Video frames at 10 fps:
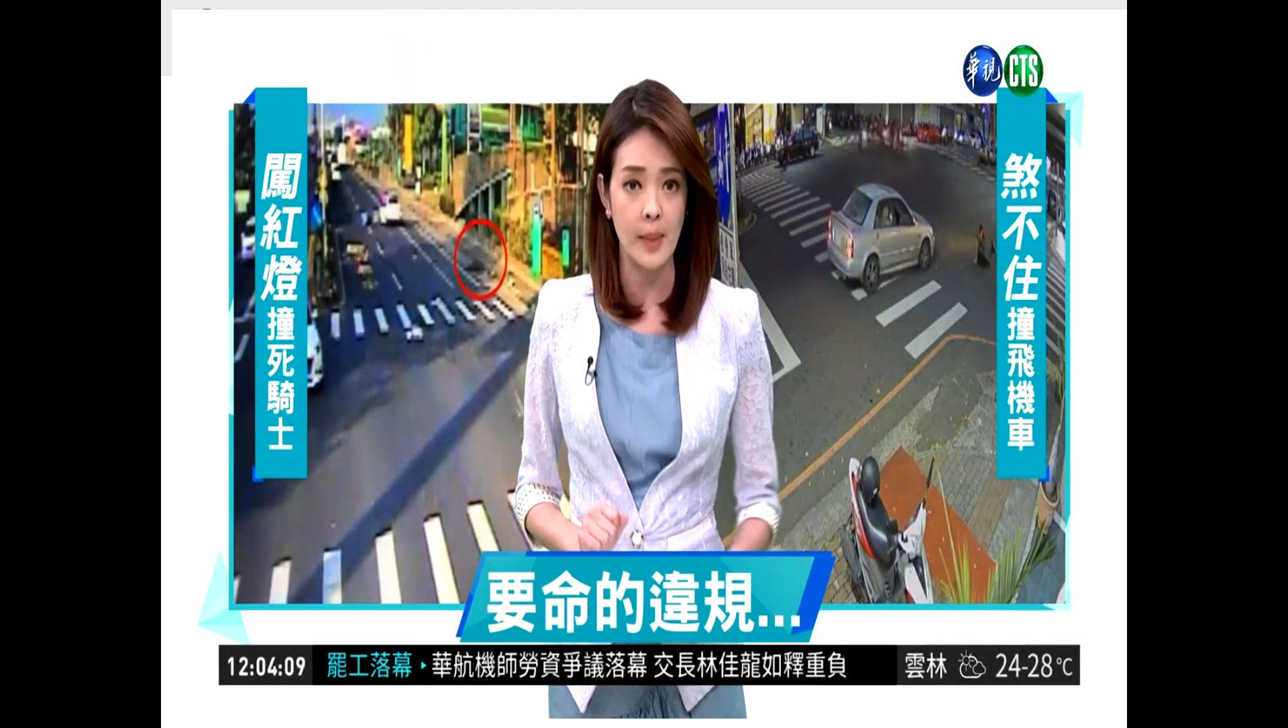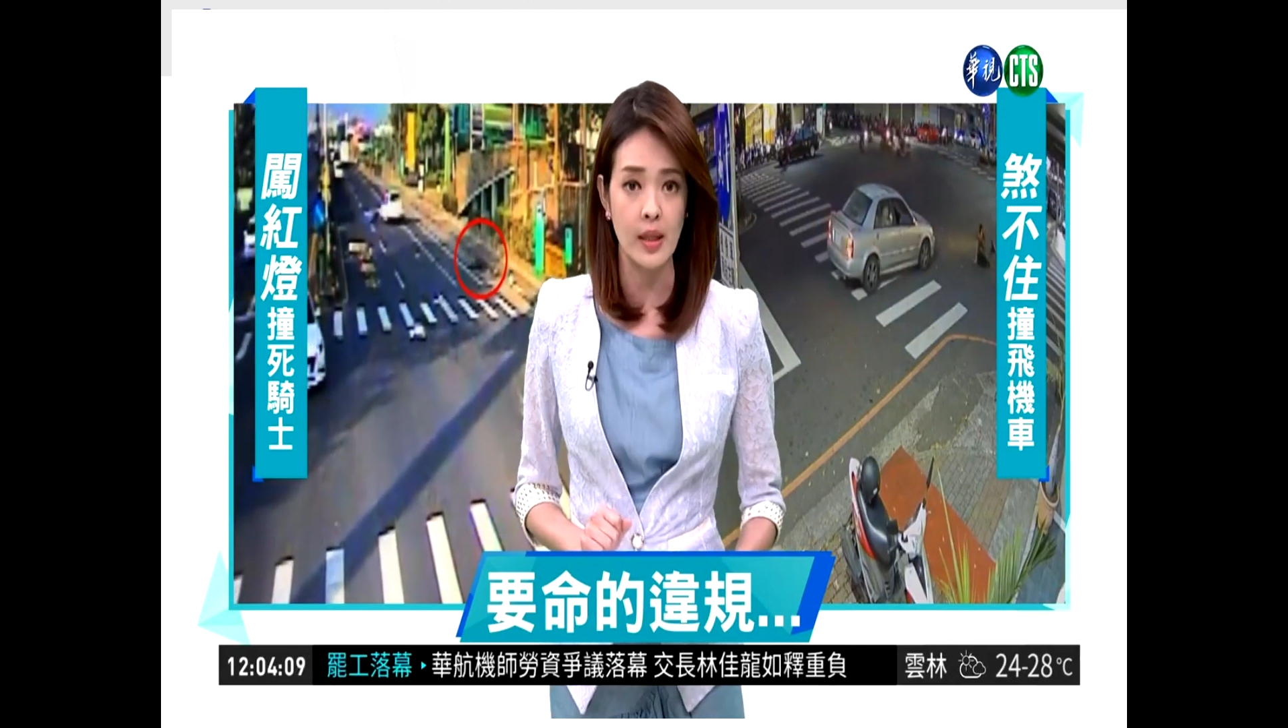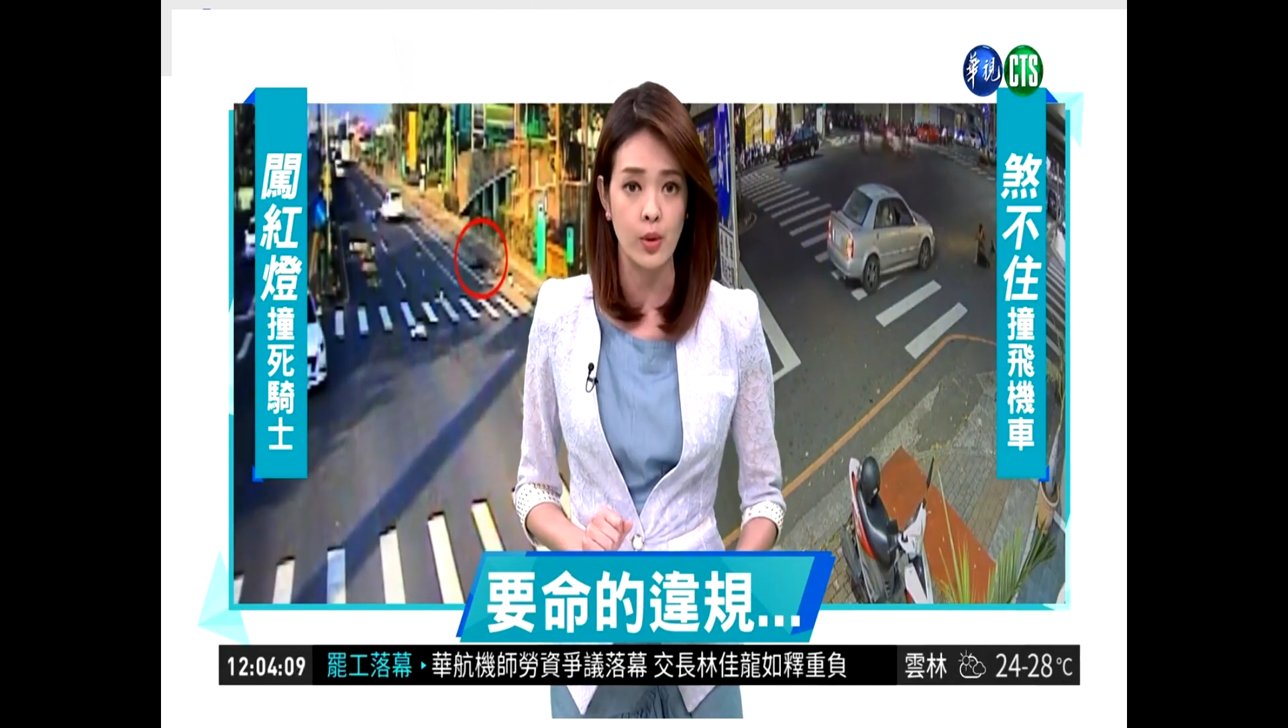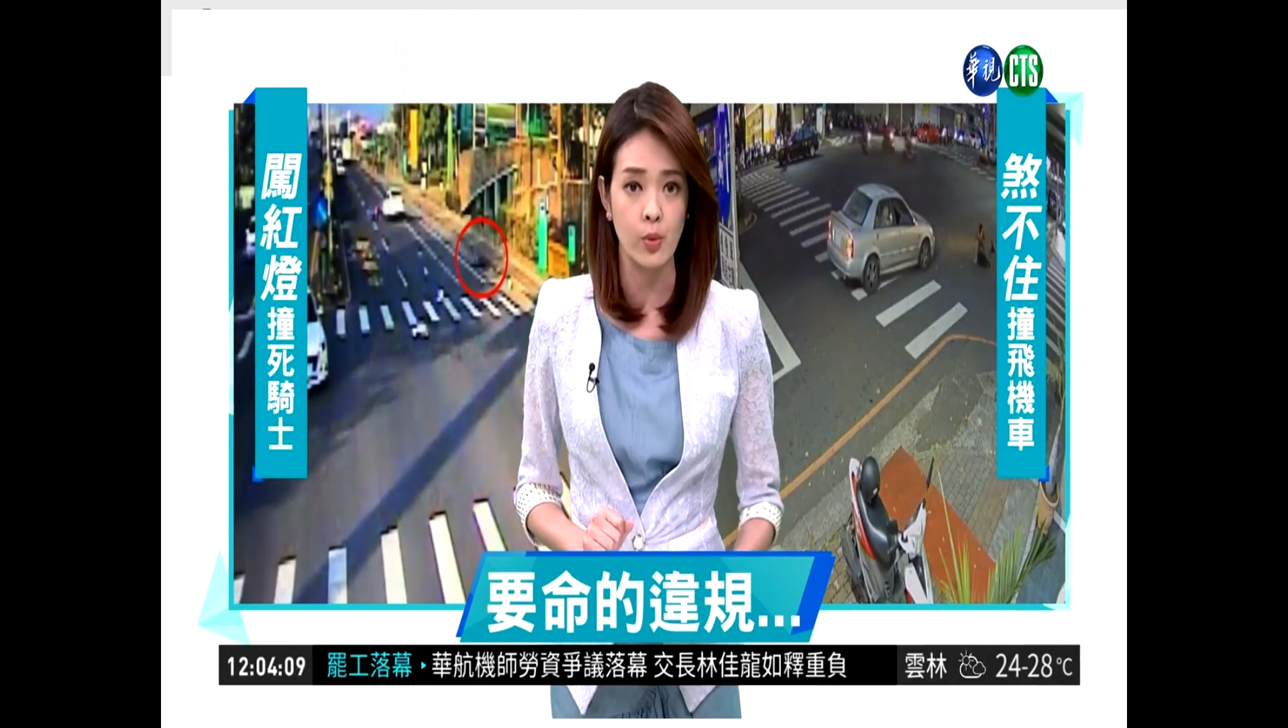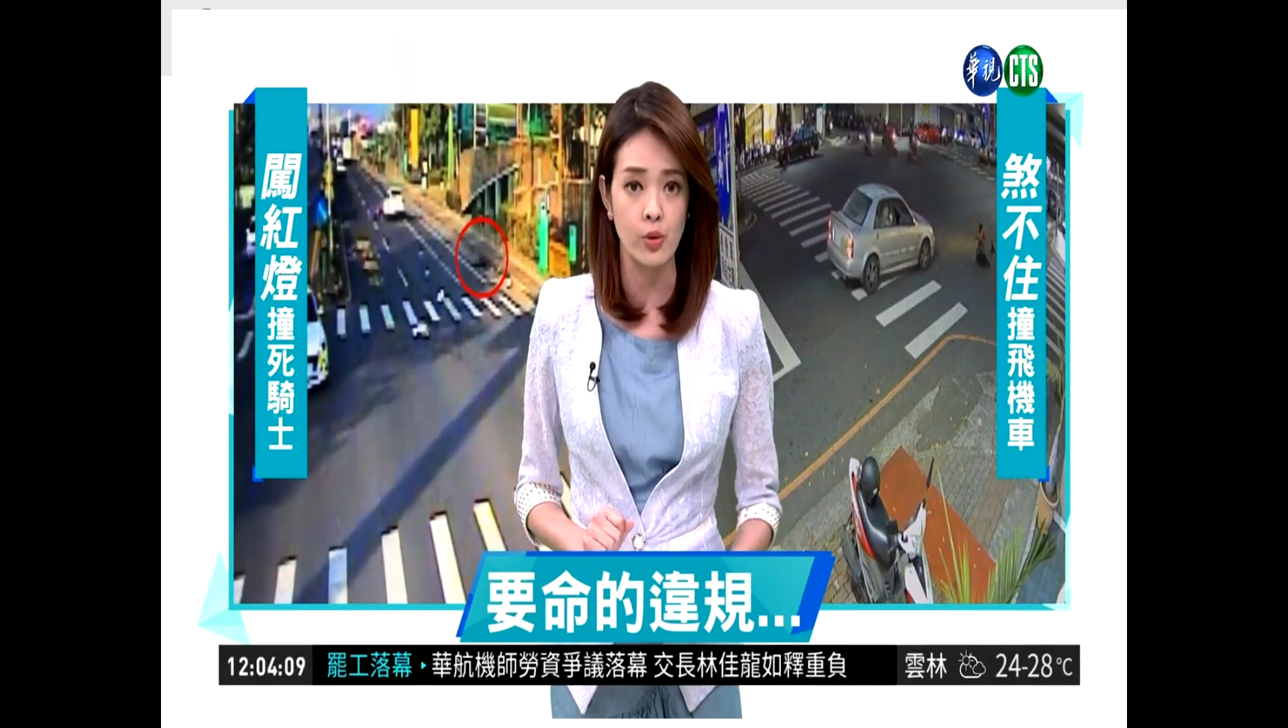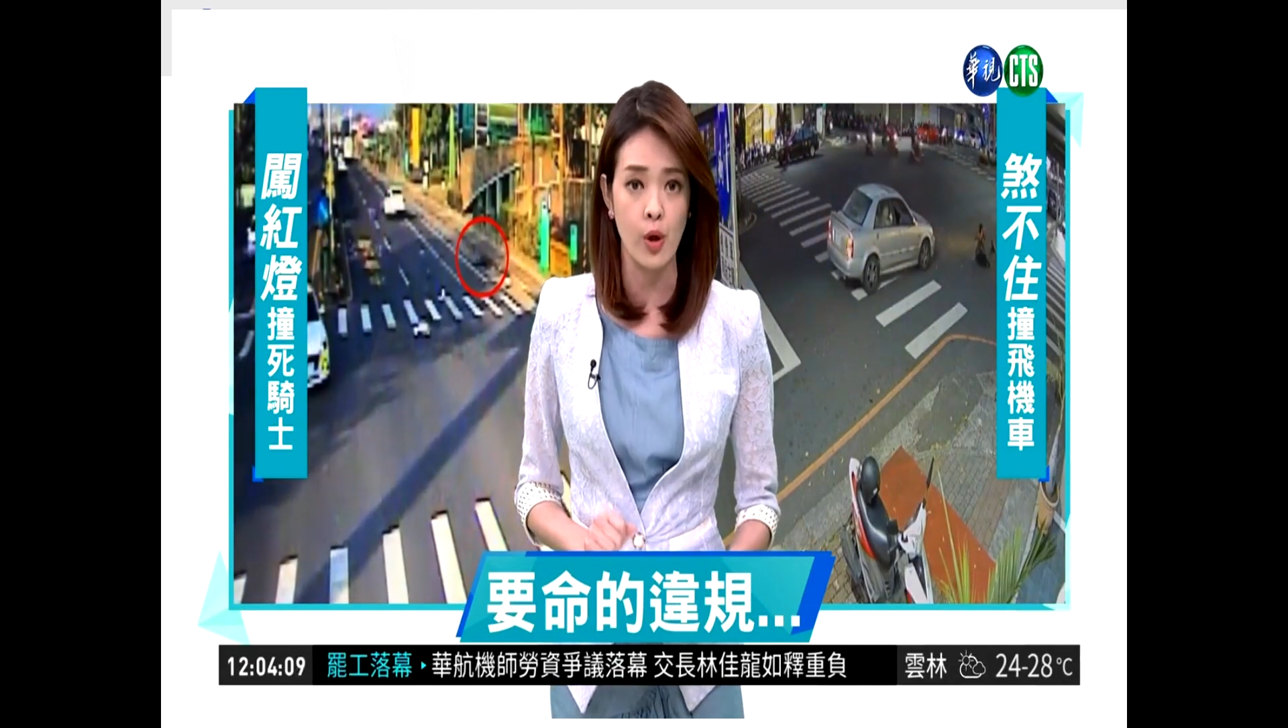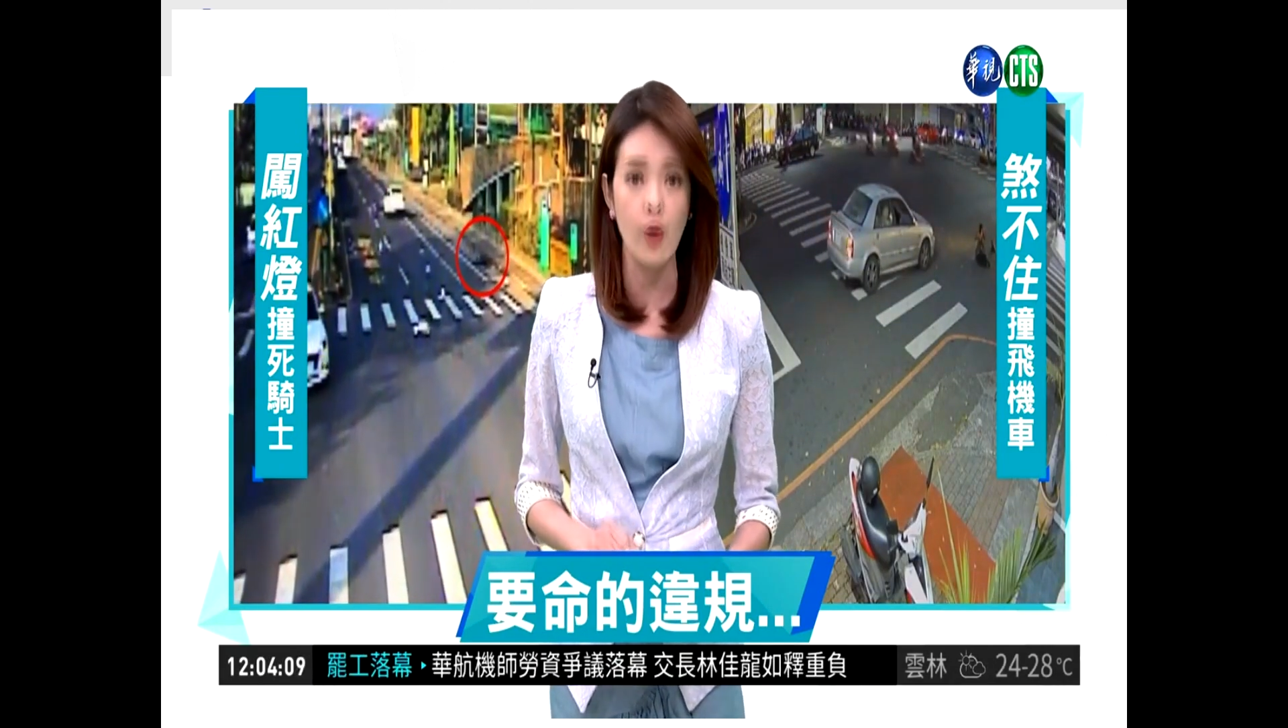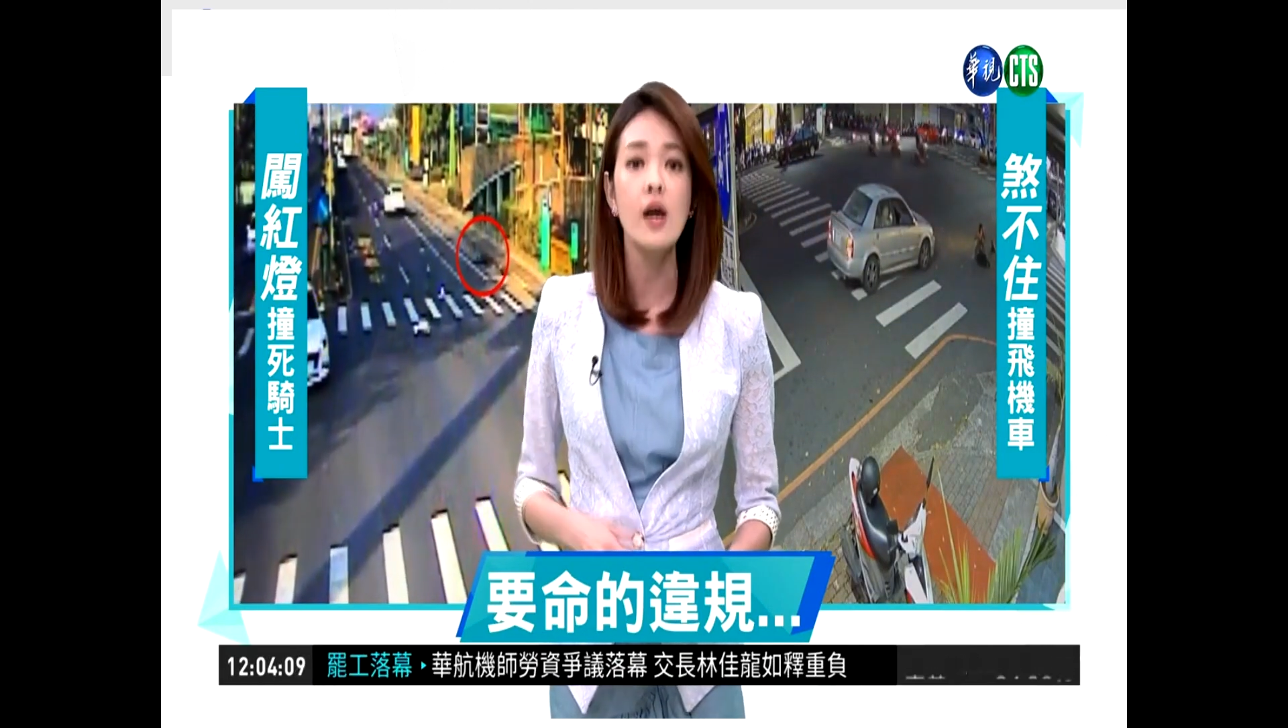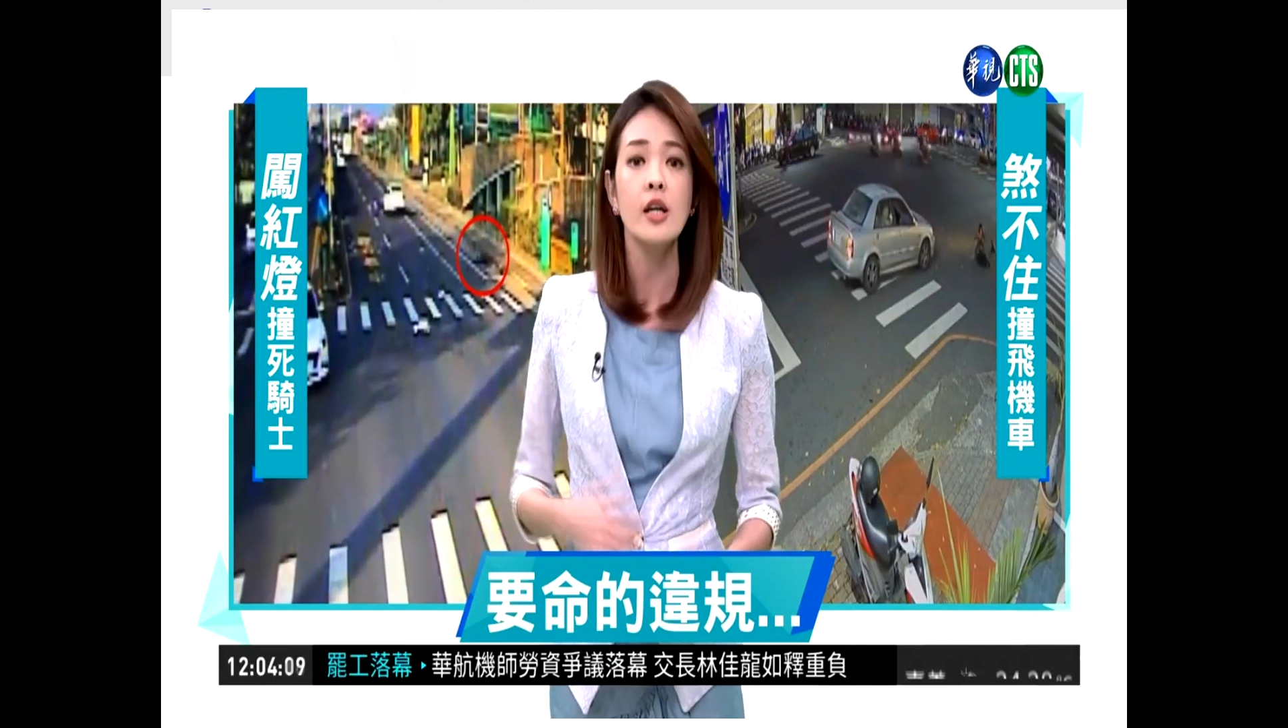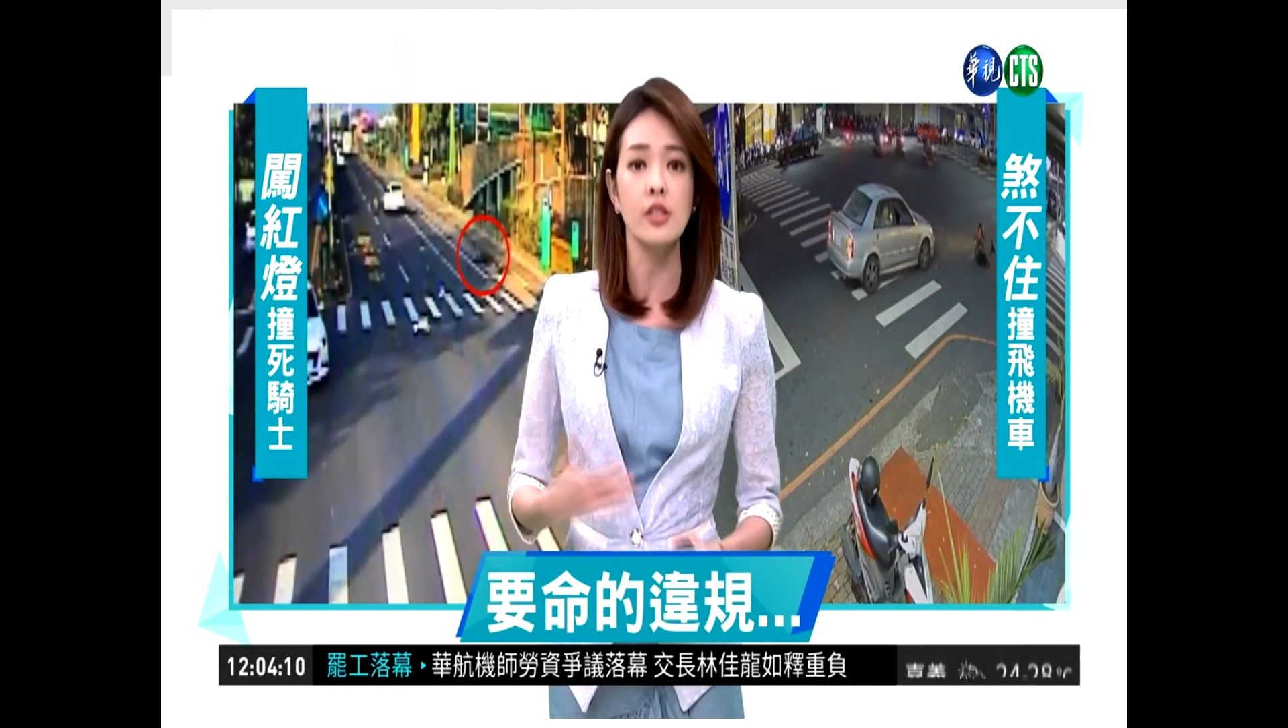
班的途中，